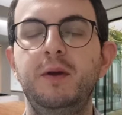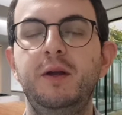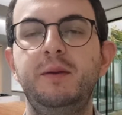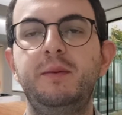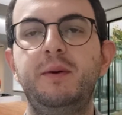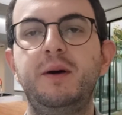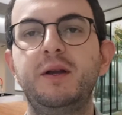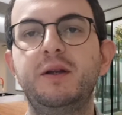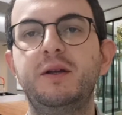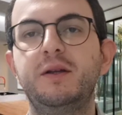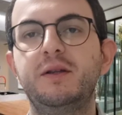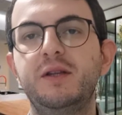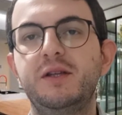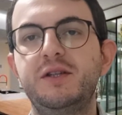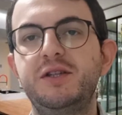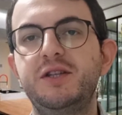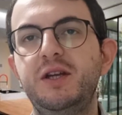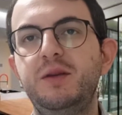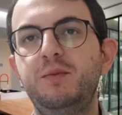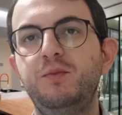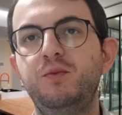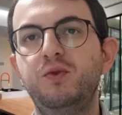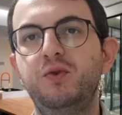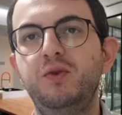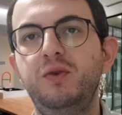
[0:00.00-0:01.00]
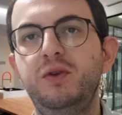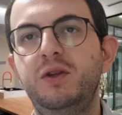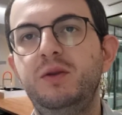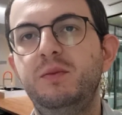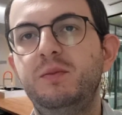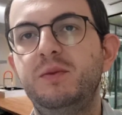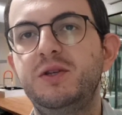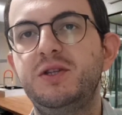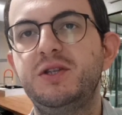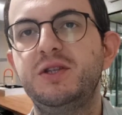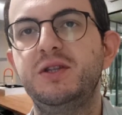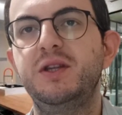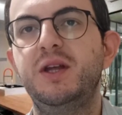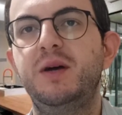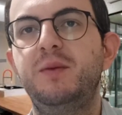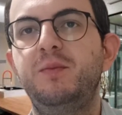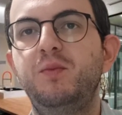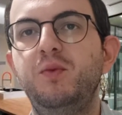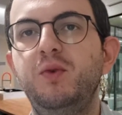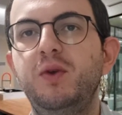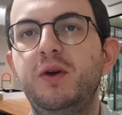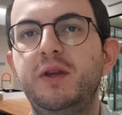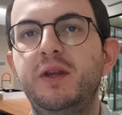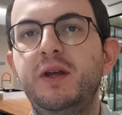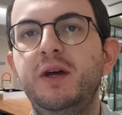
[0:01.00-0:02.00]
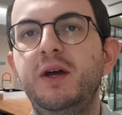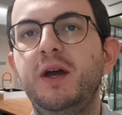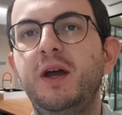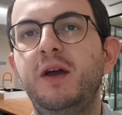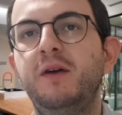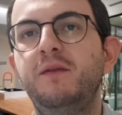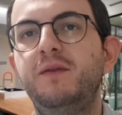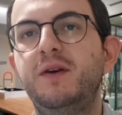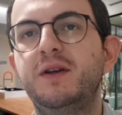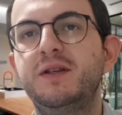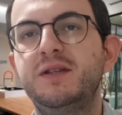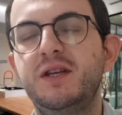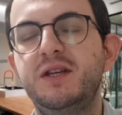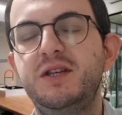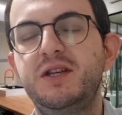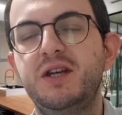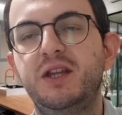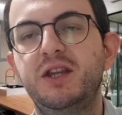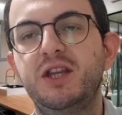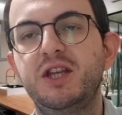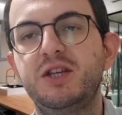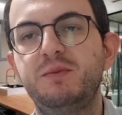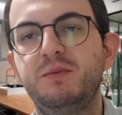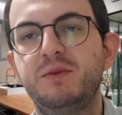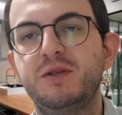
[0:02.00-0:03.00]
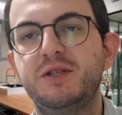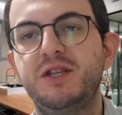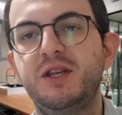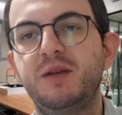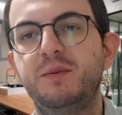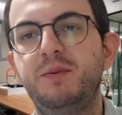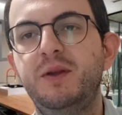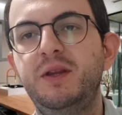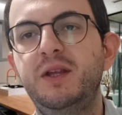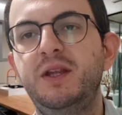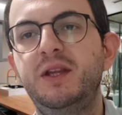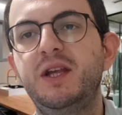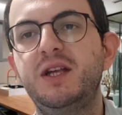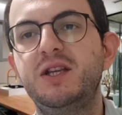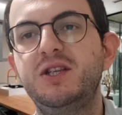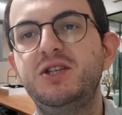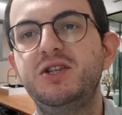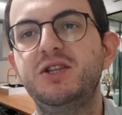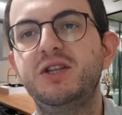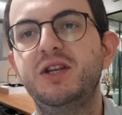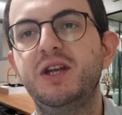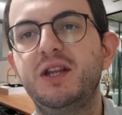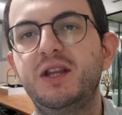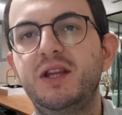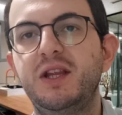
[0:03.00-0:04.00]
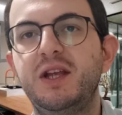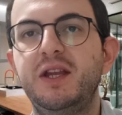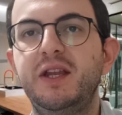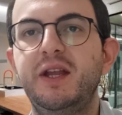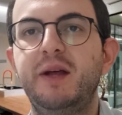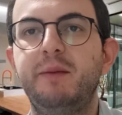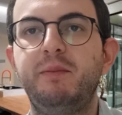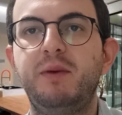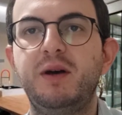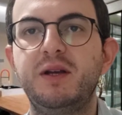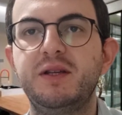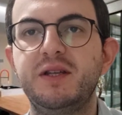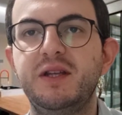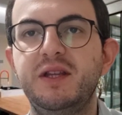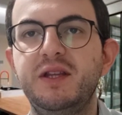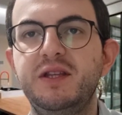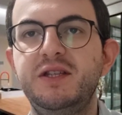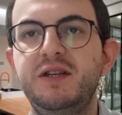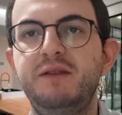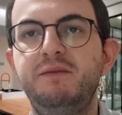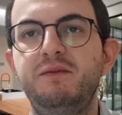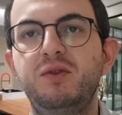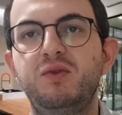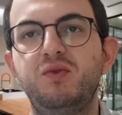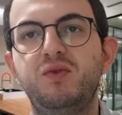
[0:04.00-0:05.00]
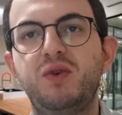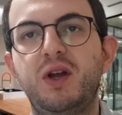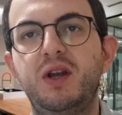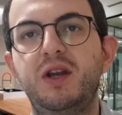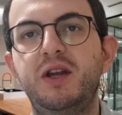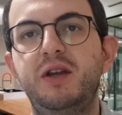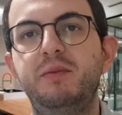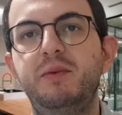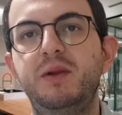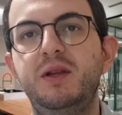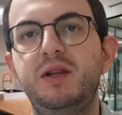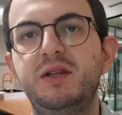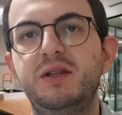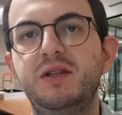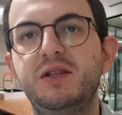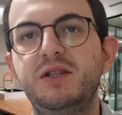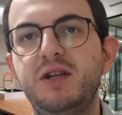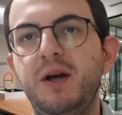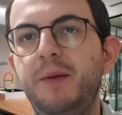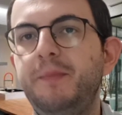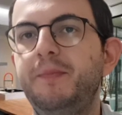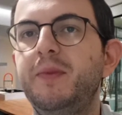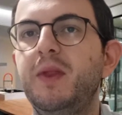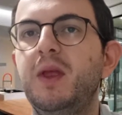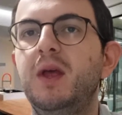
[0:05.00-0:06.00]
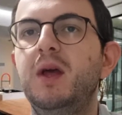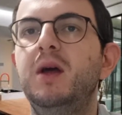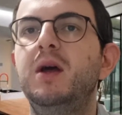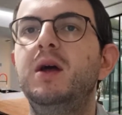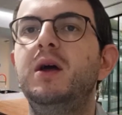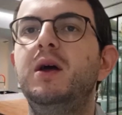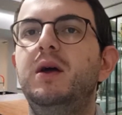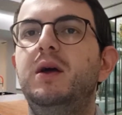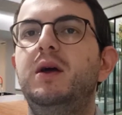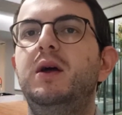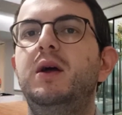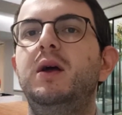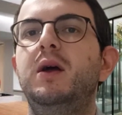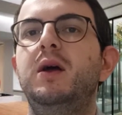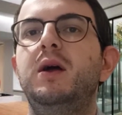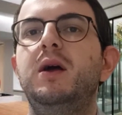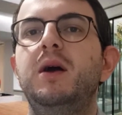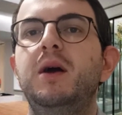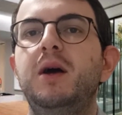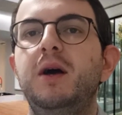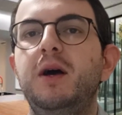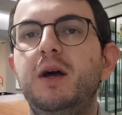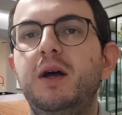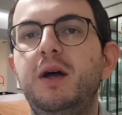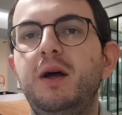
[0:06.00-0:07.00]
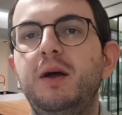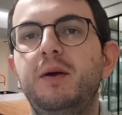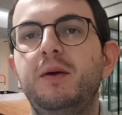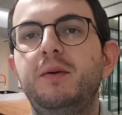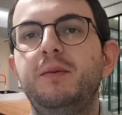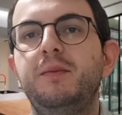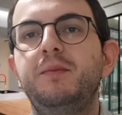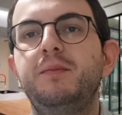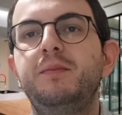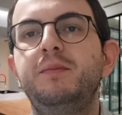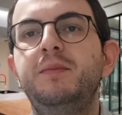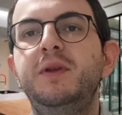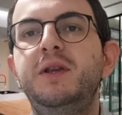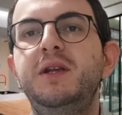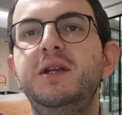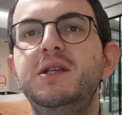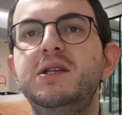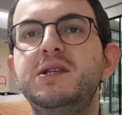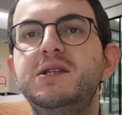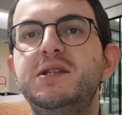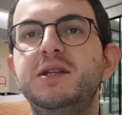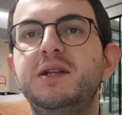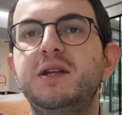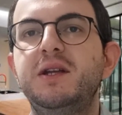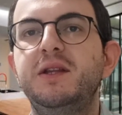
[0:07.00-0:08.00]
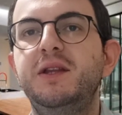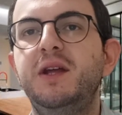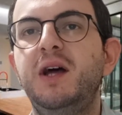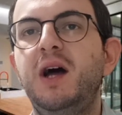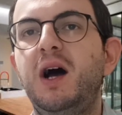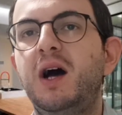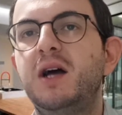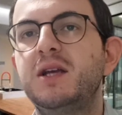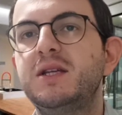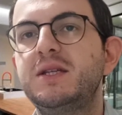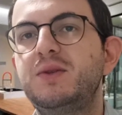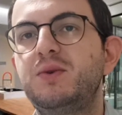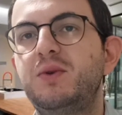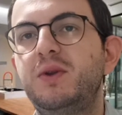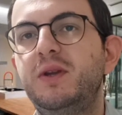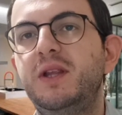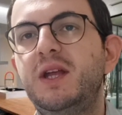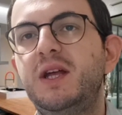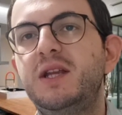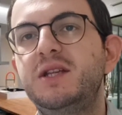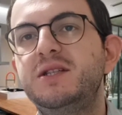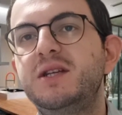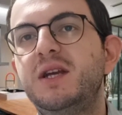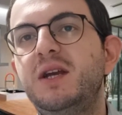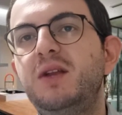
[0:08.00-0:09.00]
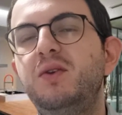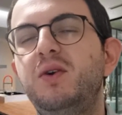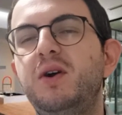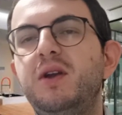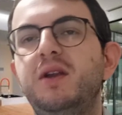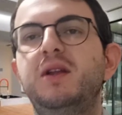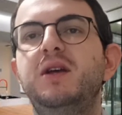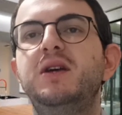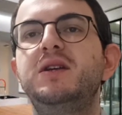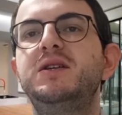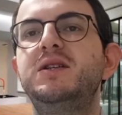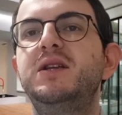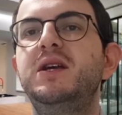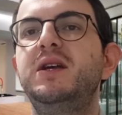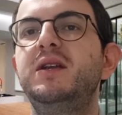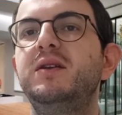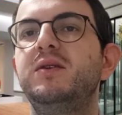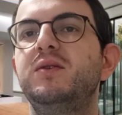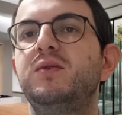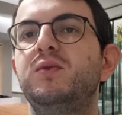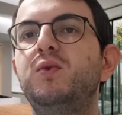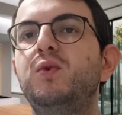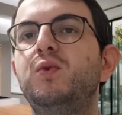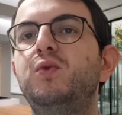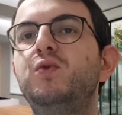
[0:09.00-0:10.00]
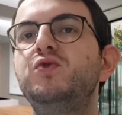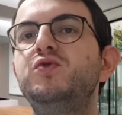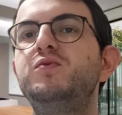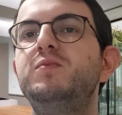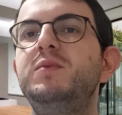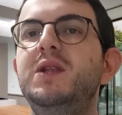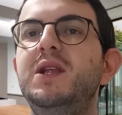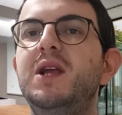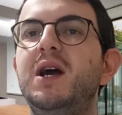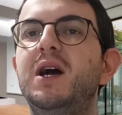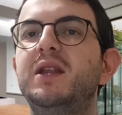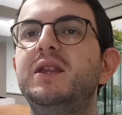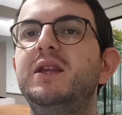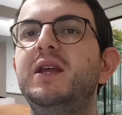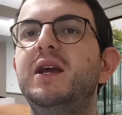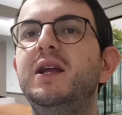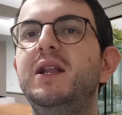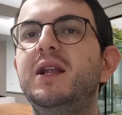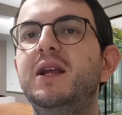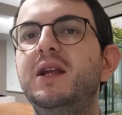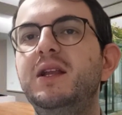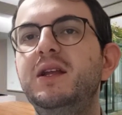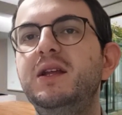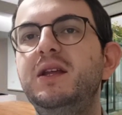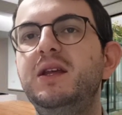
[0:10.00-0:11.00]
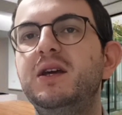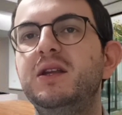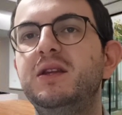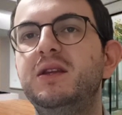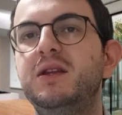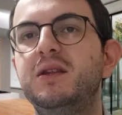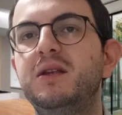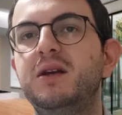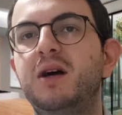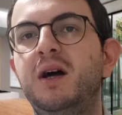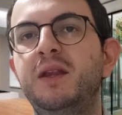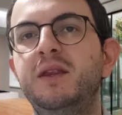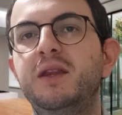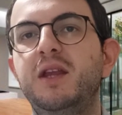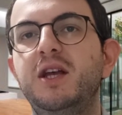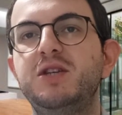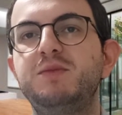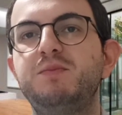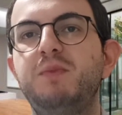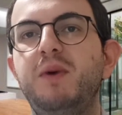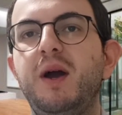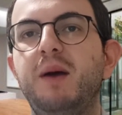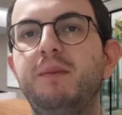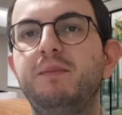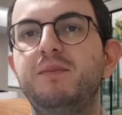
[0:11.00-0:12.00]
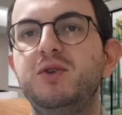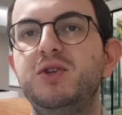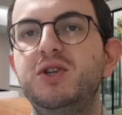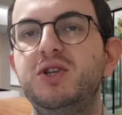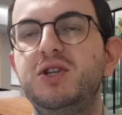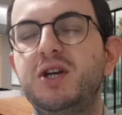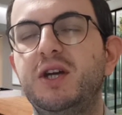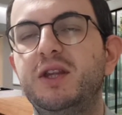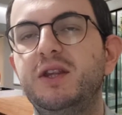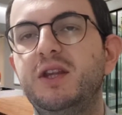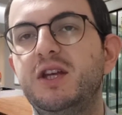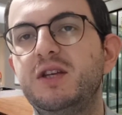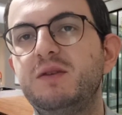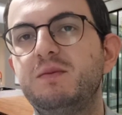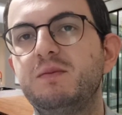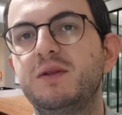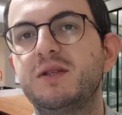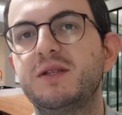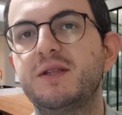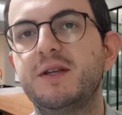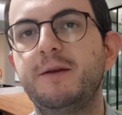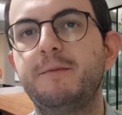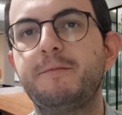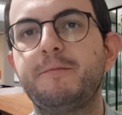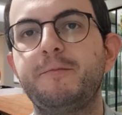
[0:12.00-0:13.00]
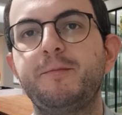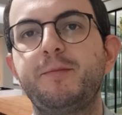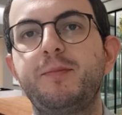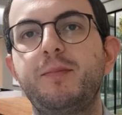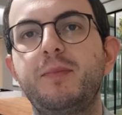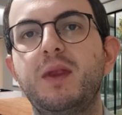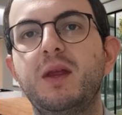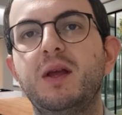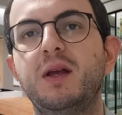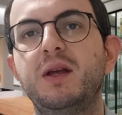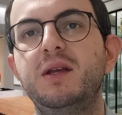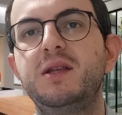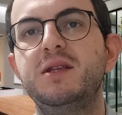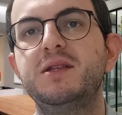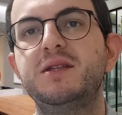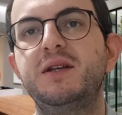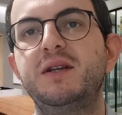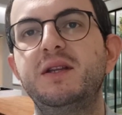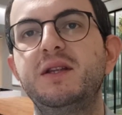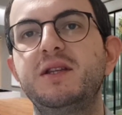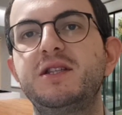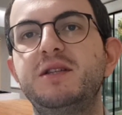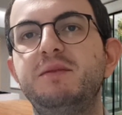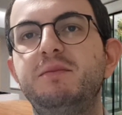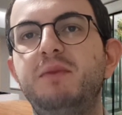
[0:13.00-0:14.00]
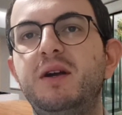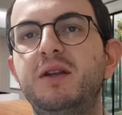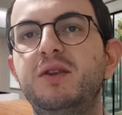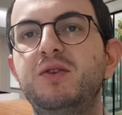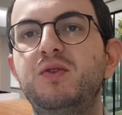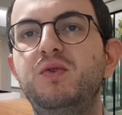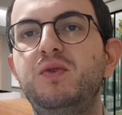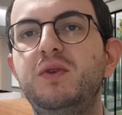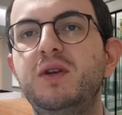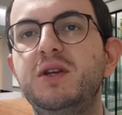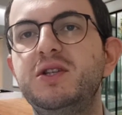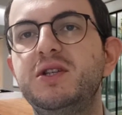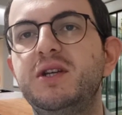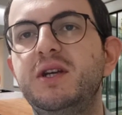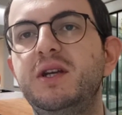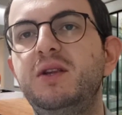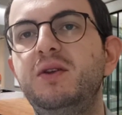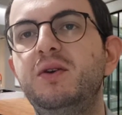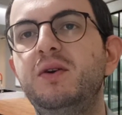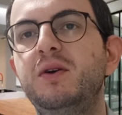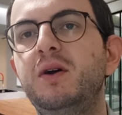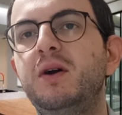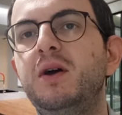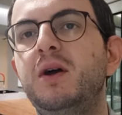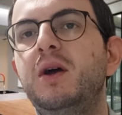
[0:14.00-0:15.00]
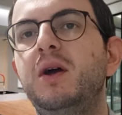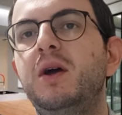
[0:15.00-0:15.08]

Merhaba arkadaşlar. Bugün yılbaşından bu yana en fazla iş anlaşması yapan enerji şirketlerinden bahsedeceğim ve tutarlarını belirteceğim. Ee, birinci sırada Astor Enerji geliyor arkadaşlar. 9 milyar TL'lik anlaşma yapmış iş anlaşması. İkinci sırada Smart Güneş geliyor.